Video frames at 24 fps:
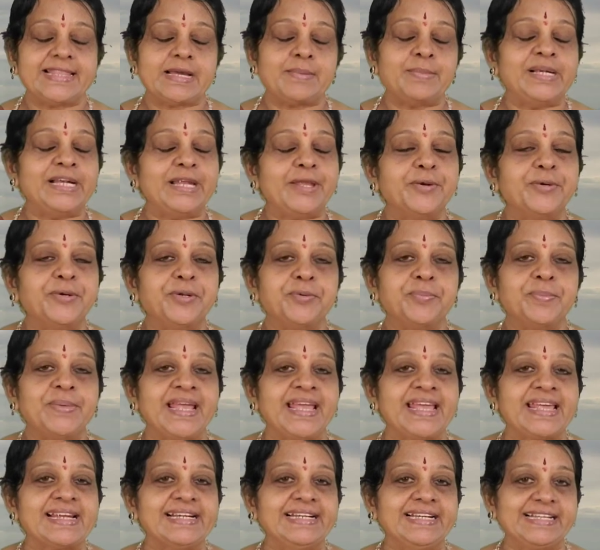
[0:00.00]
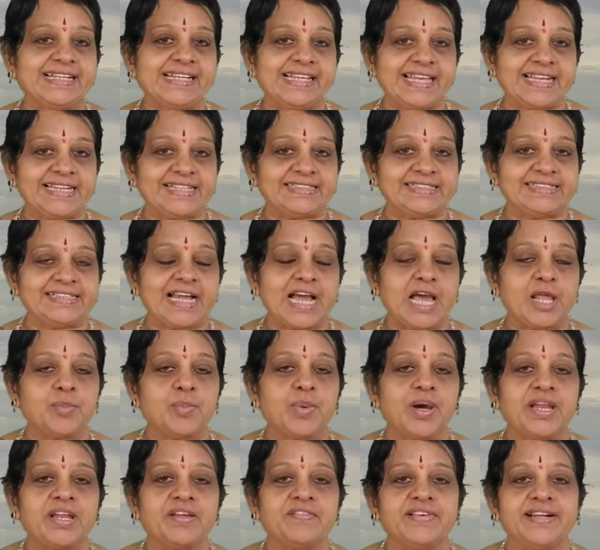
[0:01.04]
தமிழ் யூடியூப் நேயர்களுக்கு எனது
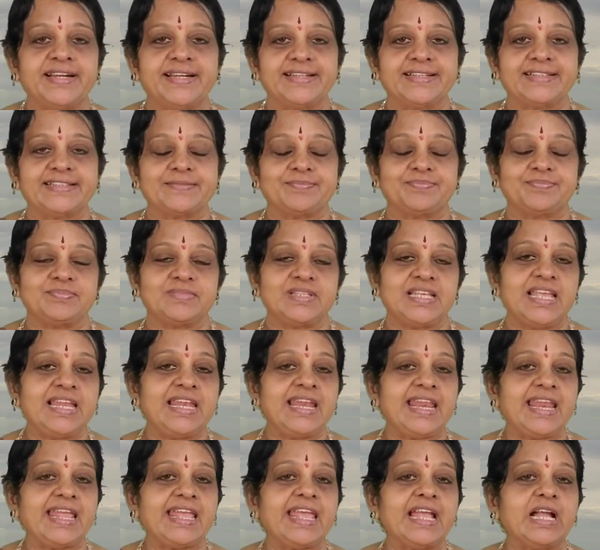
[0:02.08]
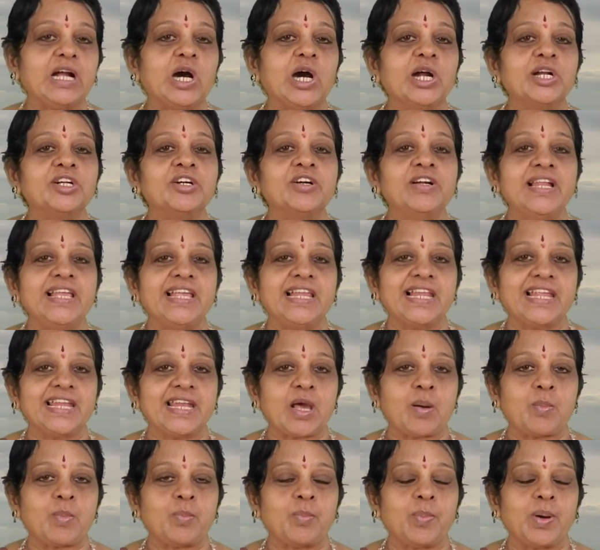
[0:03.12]
அன்பான வணக்கம் இன்றைக்கு காணொளியில்
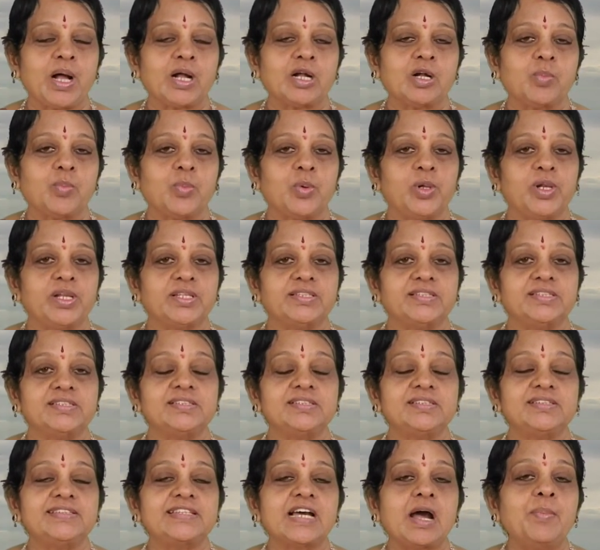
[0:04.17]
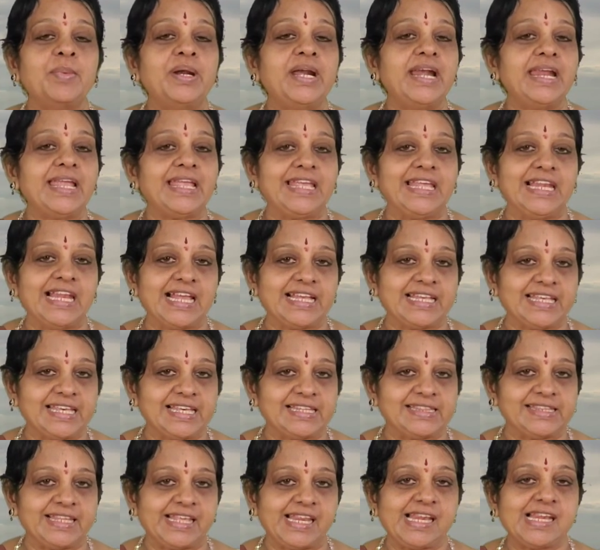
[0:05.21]
நாம் பார்க்க போகிறது தமிழ்
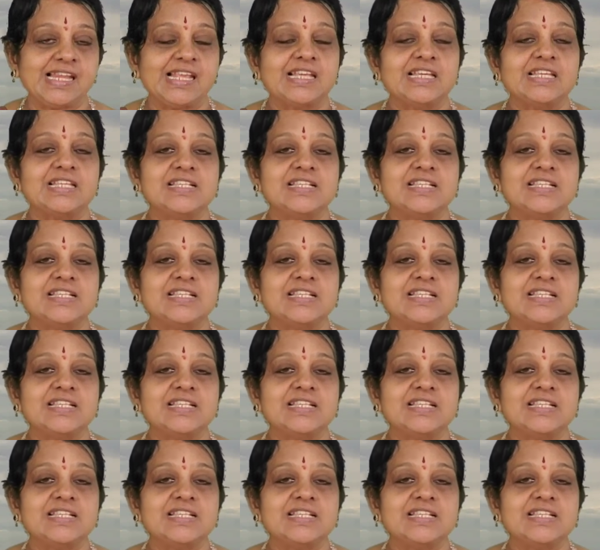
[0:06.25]
இலக்கியத்தில்